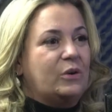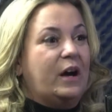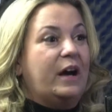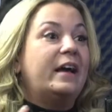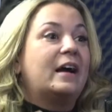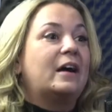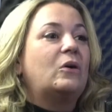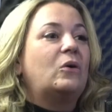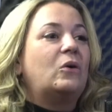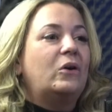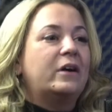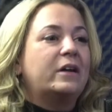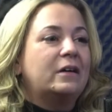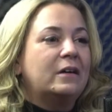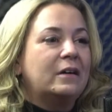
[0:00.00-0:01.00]
Aí
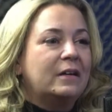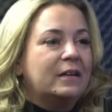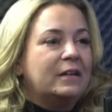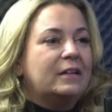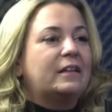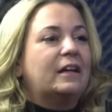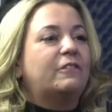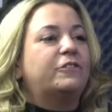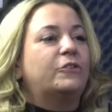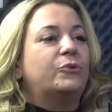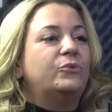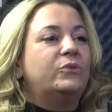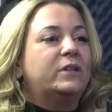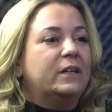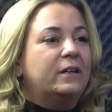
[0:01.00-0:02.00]
agora tá
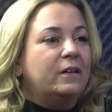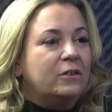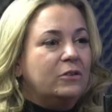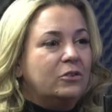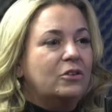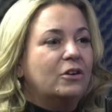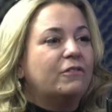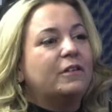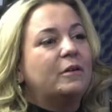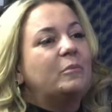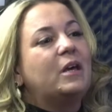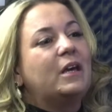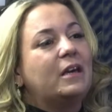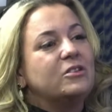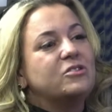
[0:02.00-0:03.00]
voltando
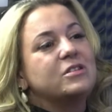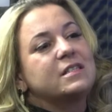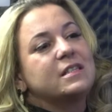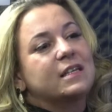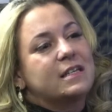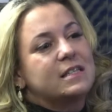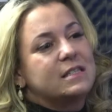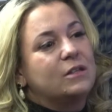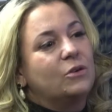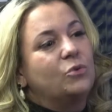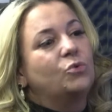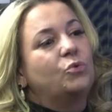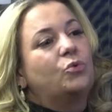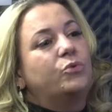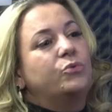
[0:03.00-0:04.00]
novamente essa questão
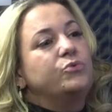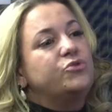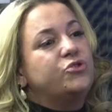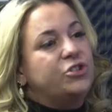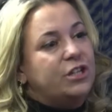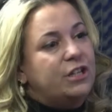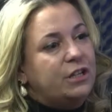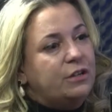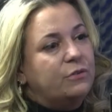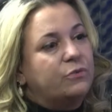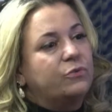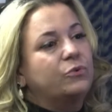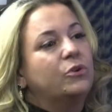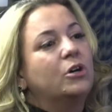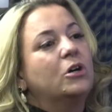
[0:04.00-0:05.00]
do
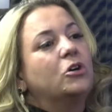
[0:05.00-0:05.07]
cultivo,